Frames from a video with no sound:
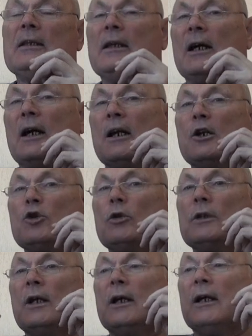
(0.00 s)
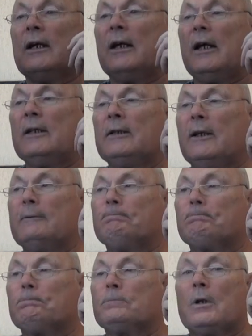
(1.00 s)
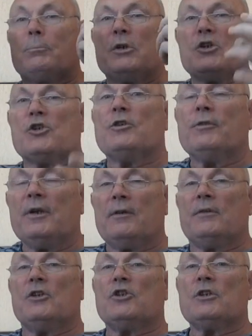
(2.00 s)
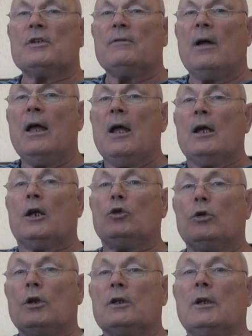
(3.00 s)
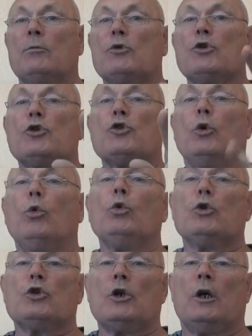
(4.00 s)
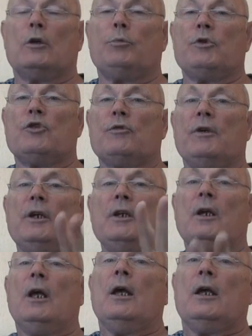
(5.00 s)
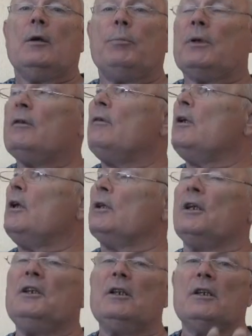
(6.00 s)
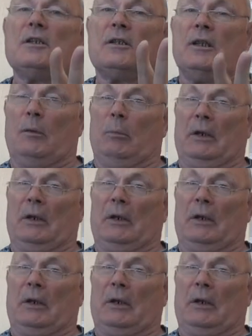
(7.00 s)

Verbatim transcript: это хорошо, так как это пищевые вещества, которые к тому же еще улучшают пищеварение и подавляют гнилостные